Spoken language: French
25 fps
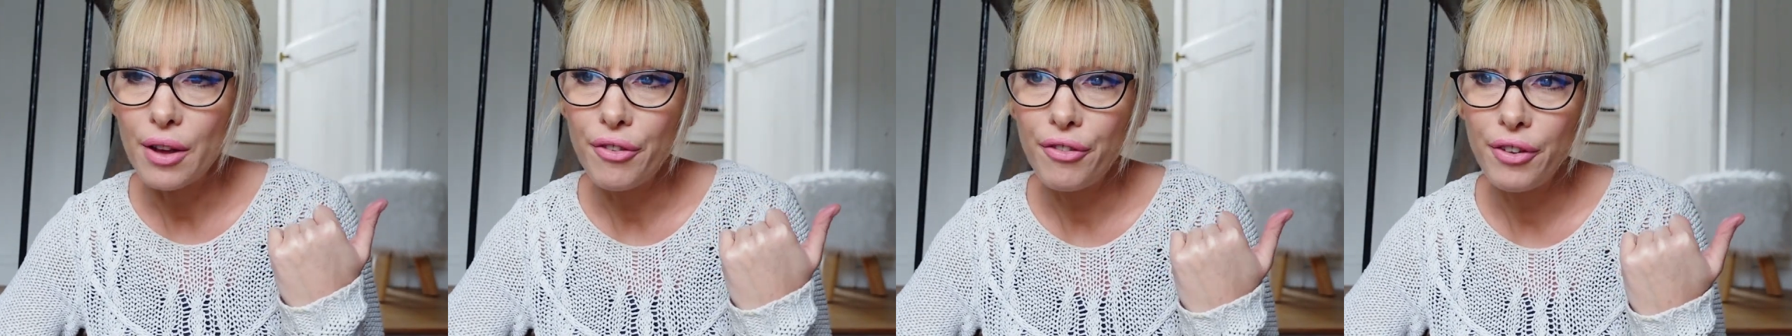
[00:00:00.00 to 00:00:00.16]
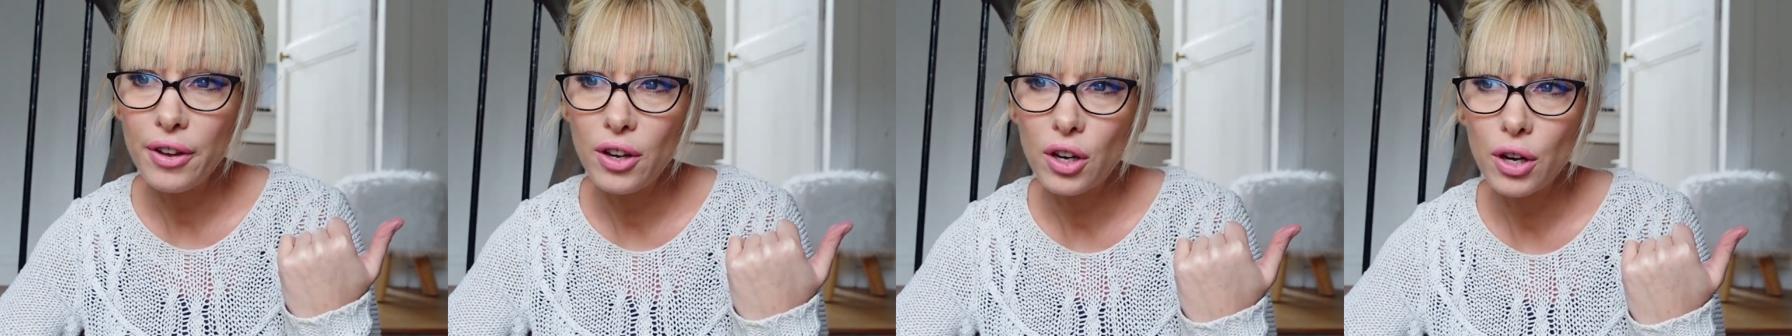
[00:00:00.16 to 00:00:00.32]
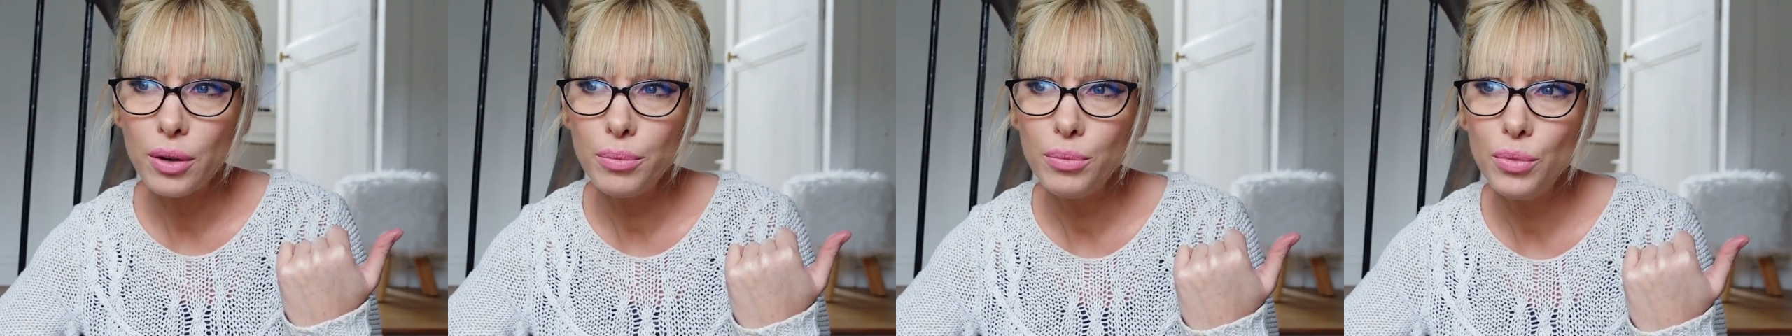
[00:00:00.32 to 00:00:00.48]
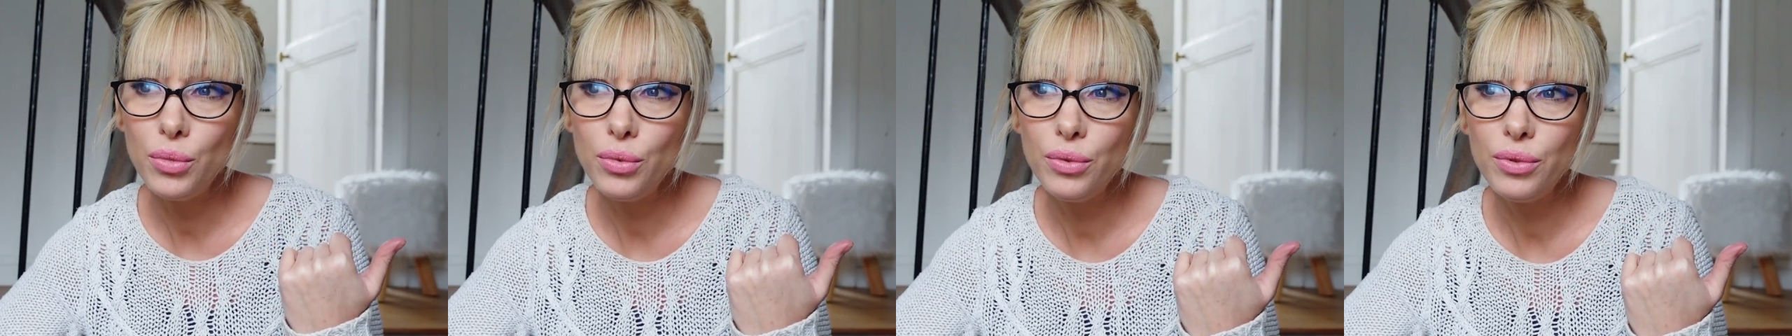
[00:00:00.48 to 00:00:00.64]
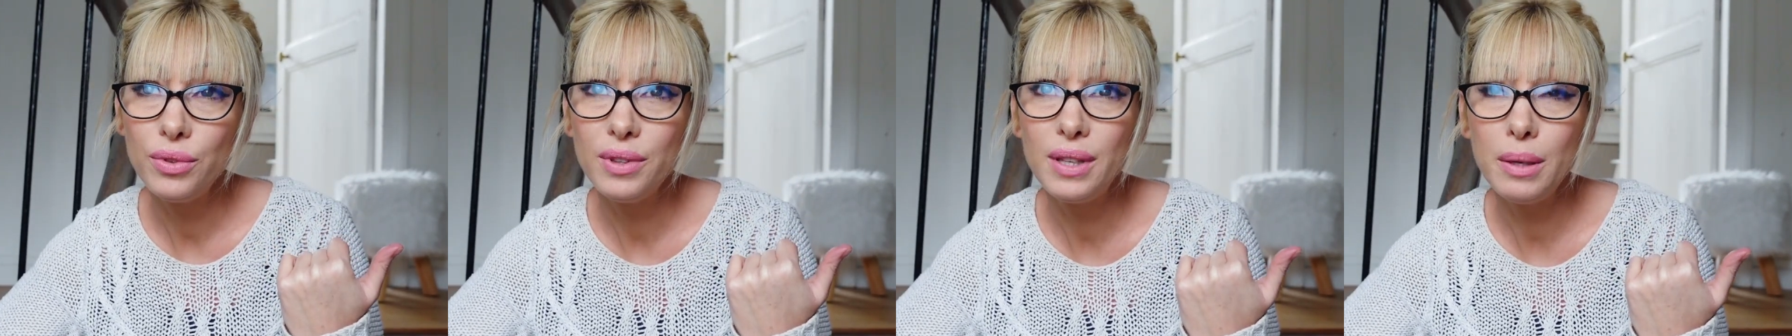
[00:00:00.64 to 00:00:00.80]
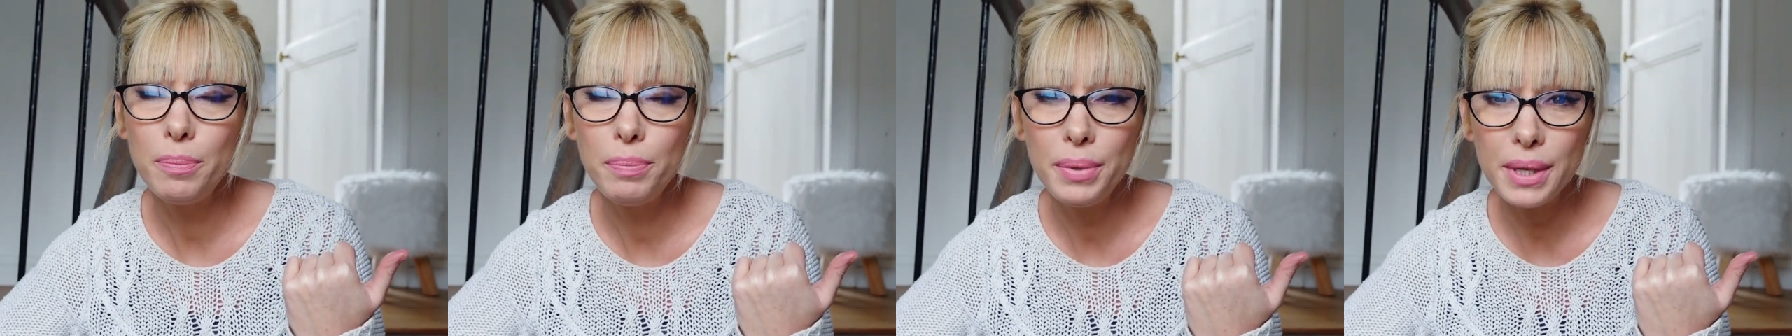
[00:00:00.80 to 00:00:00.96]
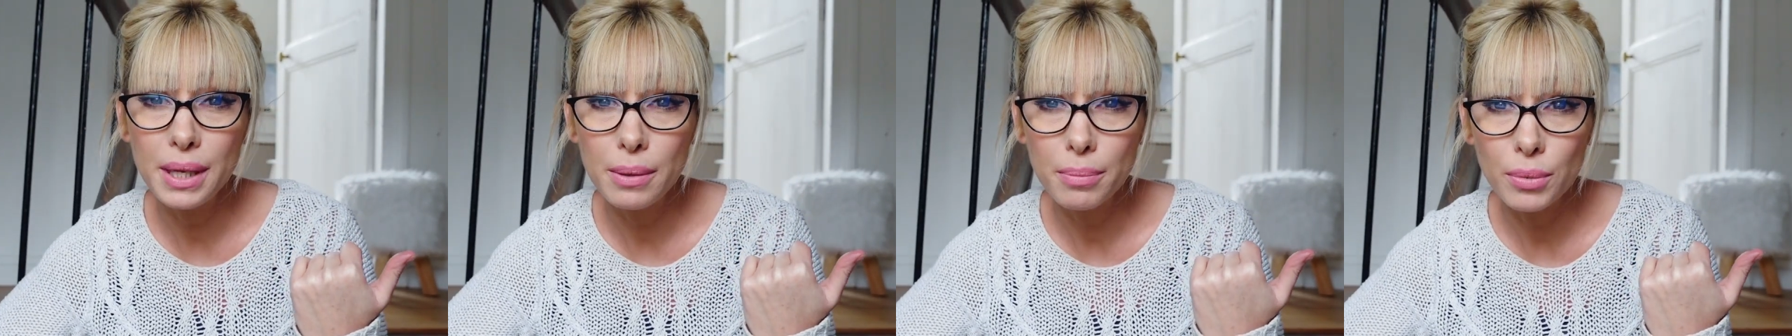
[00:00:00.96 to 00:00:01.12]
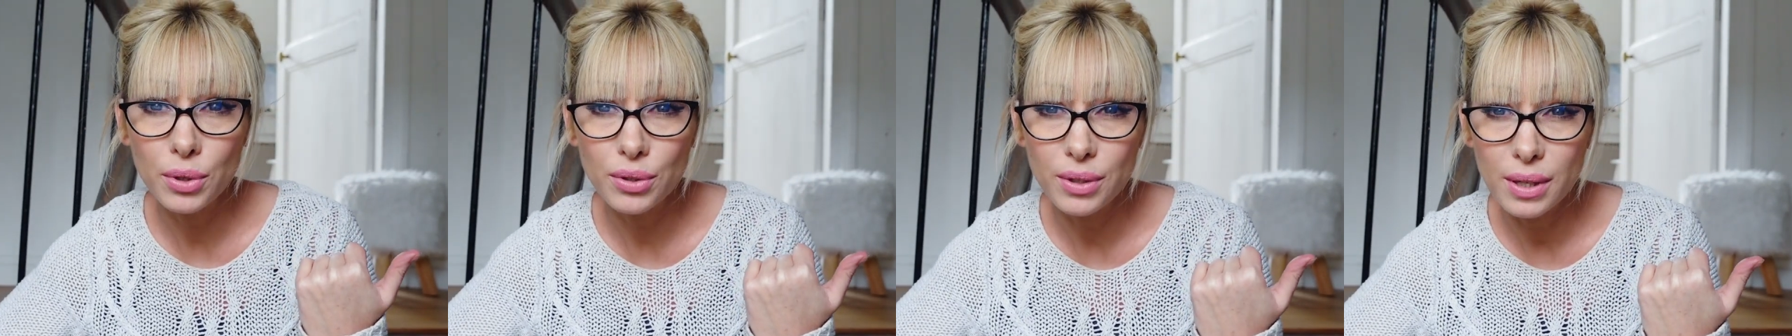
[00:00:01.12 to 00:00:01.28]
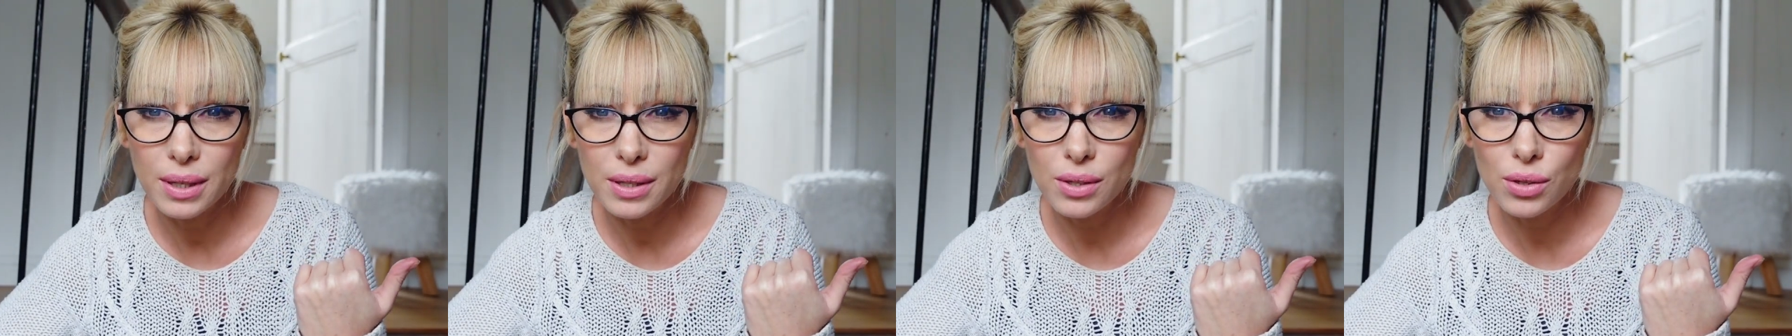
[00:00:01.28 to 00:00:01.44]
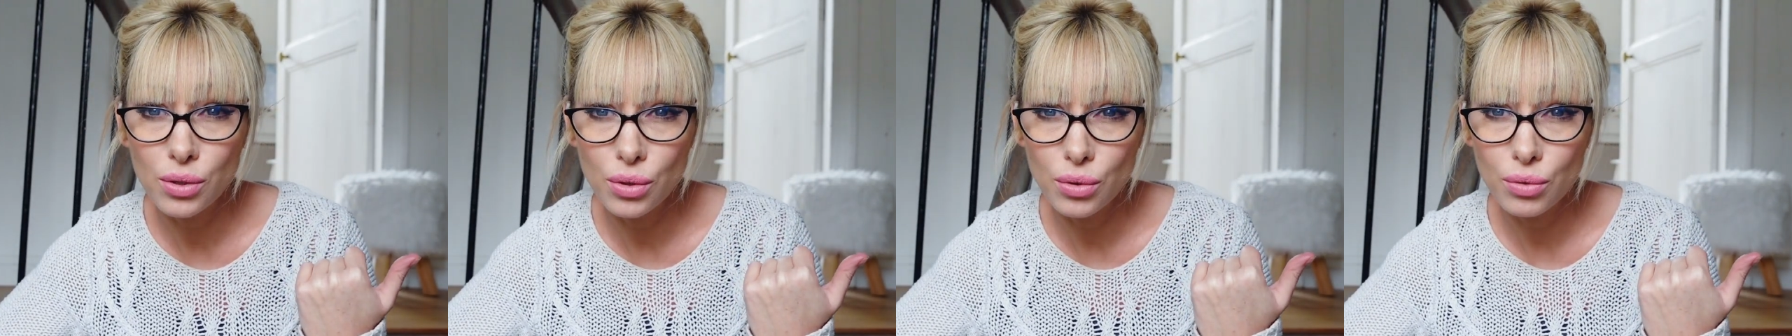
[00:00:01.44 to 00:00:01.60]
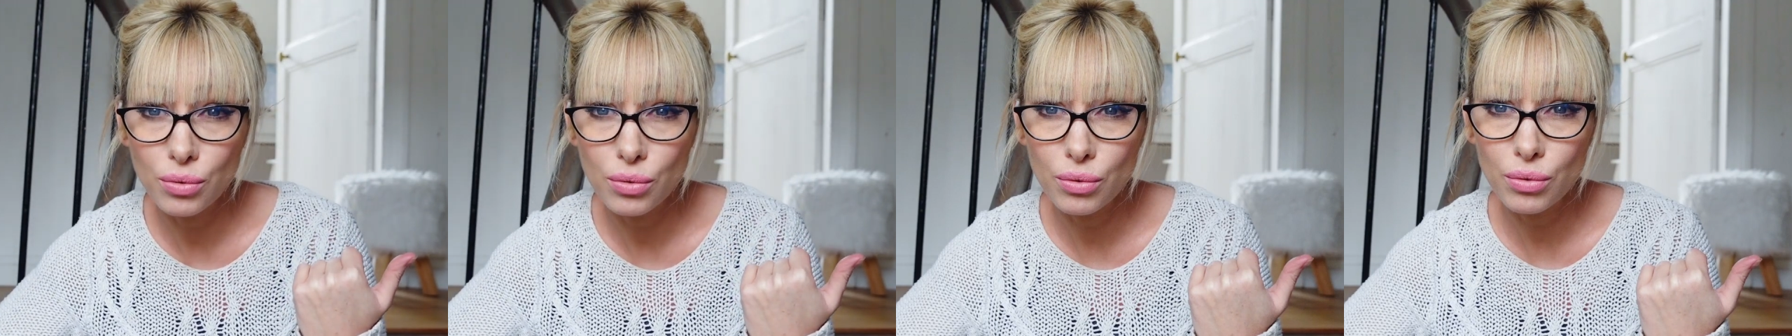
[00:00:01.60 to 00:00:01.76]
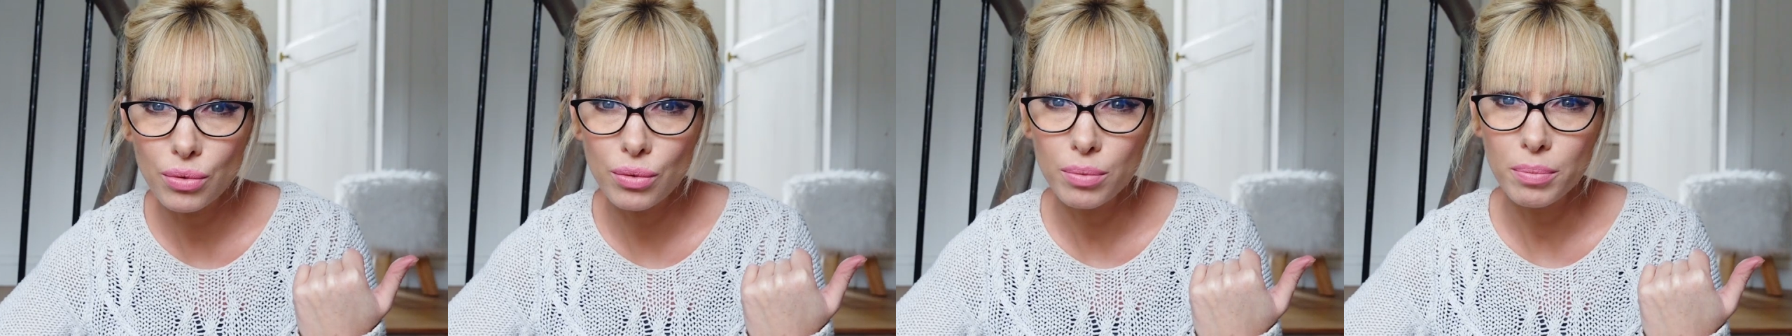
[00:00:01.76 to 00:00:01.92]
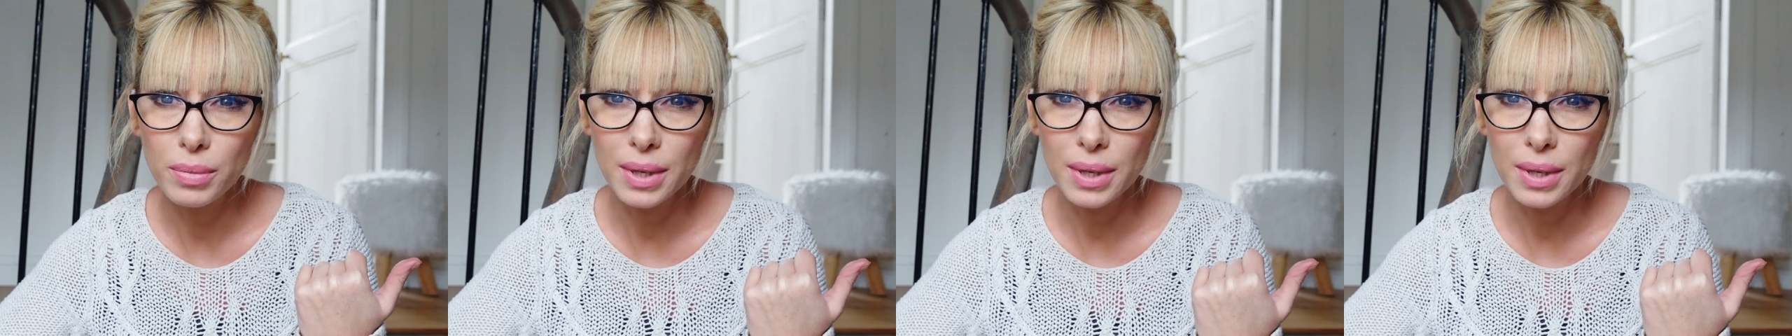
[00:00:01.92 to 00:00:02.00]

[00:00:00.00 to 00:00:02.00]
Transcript: fait comme une dépigmentation,